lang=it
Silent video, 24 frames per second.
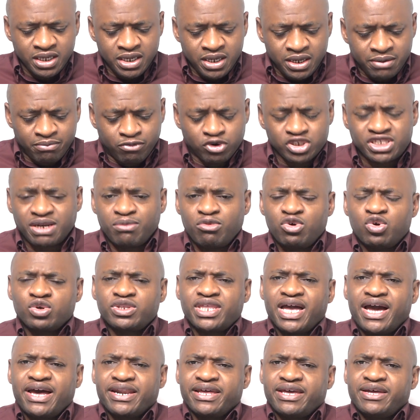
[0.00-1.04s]
Possiamo
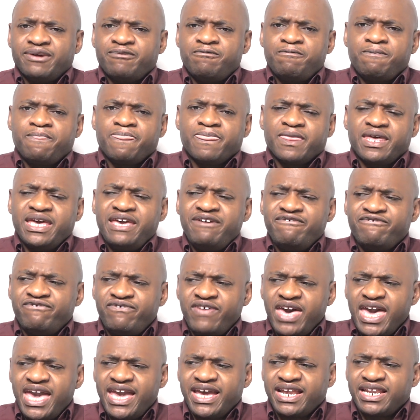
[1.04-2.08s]
notare, i
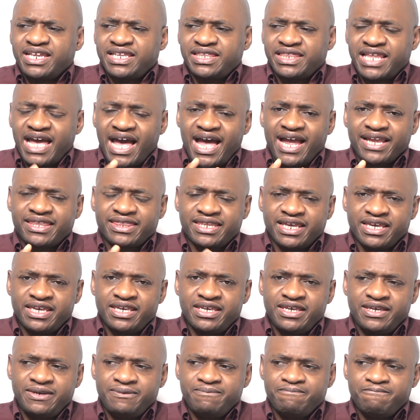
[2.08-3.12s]
veri
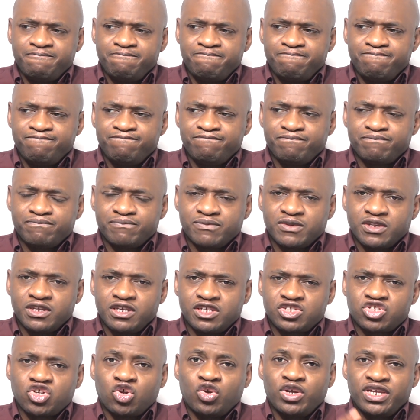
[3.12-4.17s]
atei
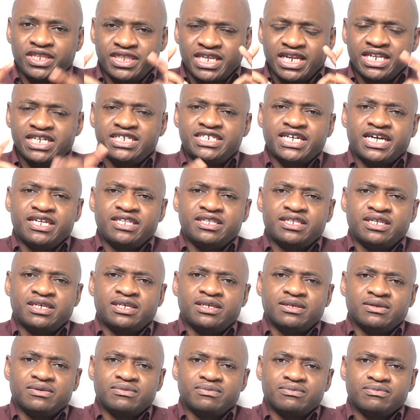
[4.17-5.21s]
sono intelligenti,
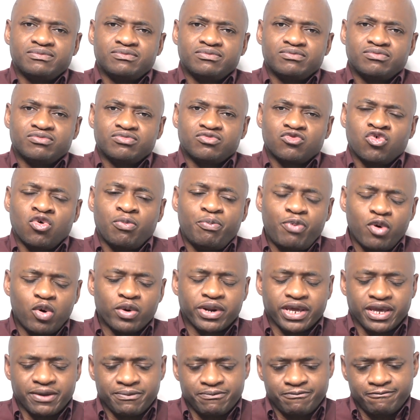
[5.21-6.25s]

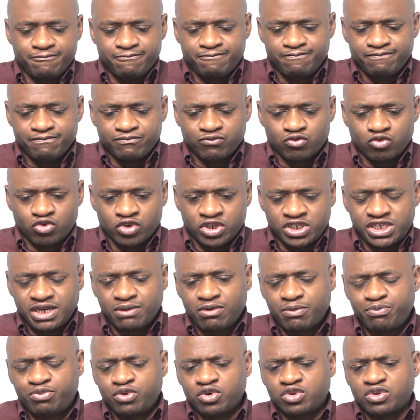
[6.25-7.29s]
oppure diciamo
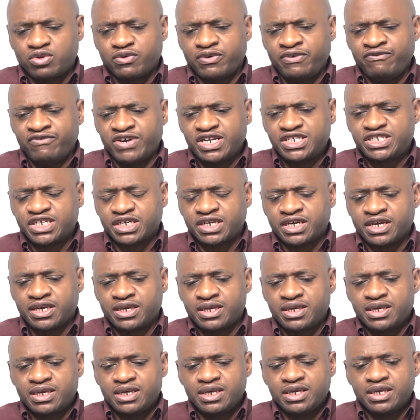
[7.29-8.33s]
più invece che
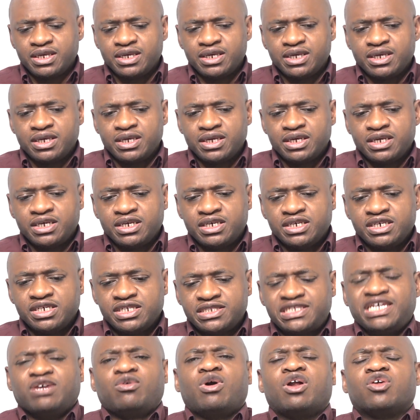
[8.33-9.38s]

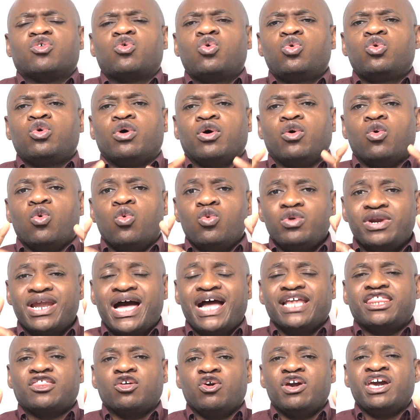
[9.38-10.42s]
se qualcuno, un
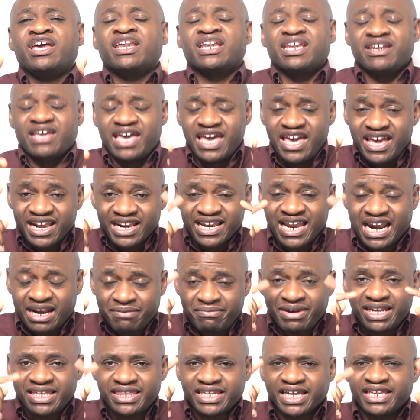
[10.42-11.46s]
ateo è
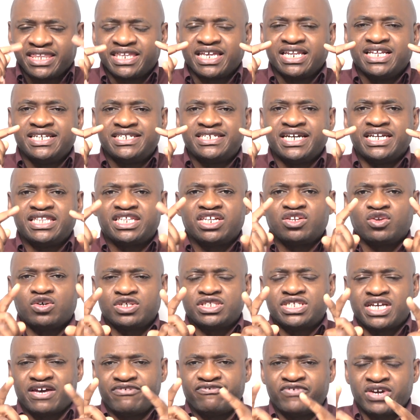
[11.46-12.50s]
realmente intelligente, non si
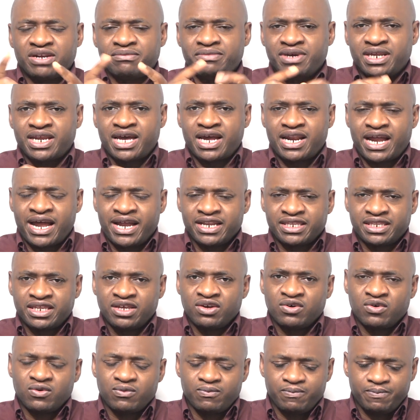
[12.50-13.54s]
affermerà
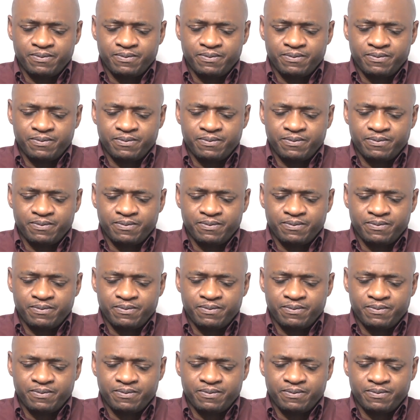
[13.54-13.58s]
ateo.